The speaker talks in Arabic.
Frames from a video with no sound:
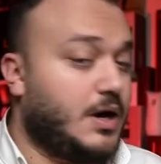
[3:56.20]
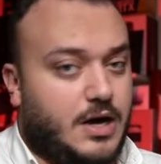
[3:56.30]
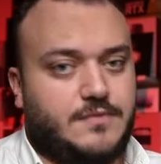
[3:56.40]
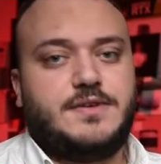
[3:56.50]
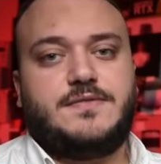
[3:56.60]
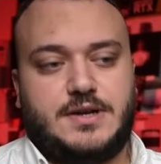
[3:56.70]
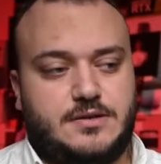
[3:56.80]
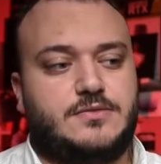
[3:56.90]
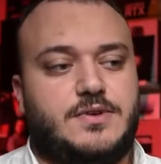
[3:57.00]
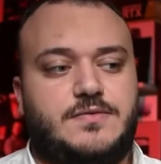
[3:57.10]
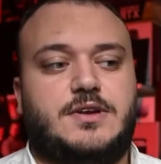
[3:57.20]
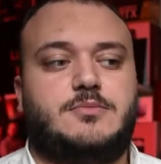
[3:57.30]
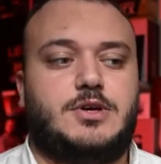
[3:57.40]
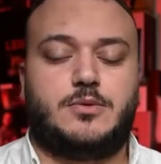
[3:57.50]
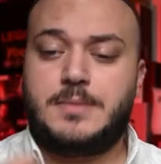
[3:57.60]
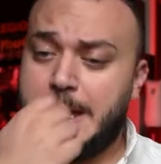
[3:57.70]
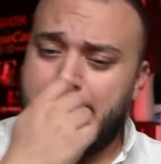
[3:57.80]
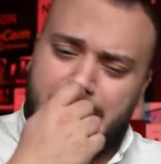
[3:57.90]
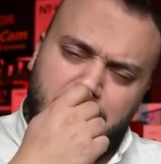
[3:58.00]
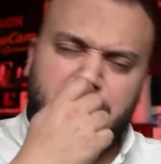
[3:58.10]
اه في فرق في فرق بينهم
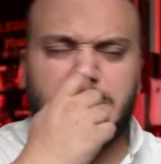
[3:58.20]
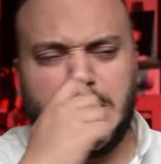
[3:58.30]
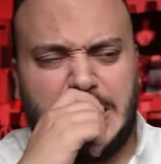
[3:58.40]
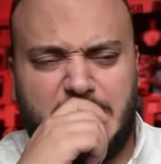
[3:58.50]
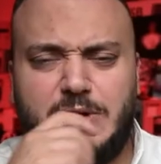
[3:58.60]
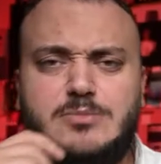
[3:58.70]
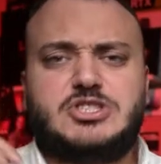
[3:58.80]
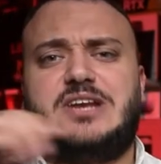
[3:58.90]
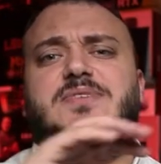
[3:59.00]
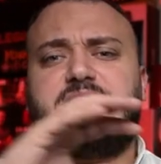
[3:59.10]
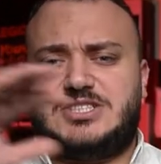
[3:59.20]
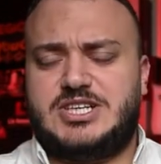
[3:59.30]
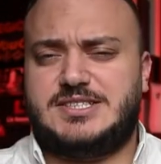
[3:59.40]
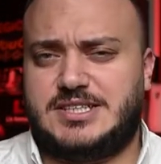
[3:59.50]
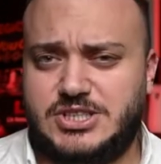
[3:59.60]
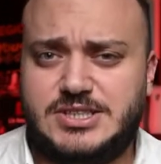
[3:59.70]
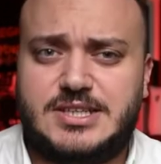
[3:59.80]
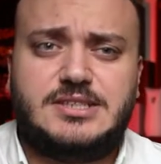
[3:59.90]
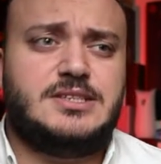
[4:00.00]
هلا بكل الاحوال مش هالفرق الشاسع جدا